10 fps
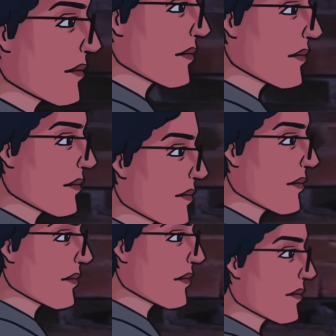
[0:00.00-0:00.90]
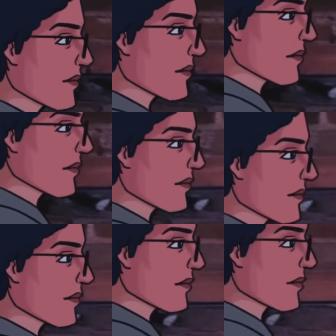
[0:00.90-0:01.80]
पीछा नहीं छोड़ता
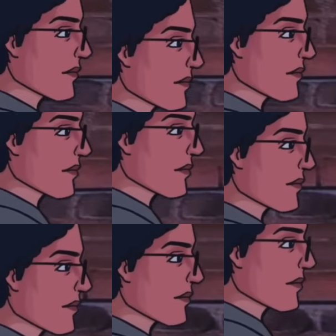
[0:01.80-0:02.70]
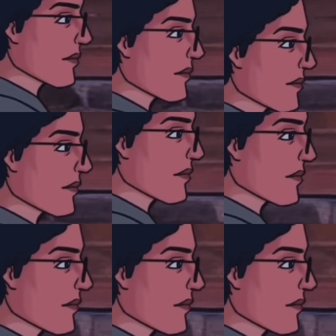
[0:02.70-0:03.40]
जब कोई बच्चा अपने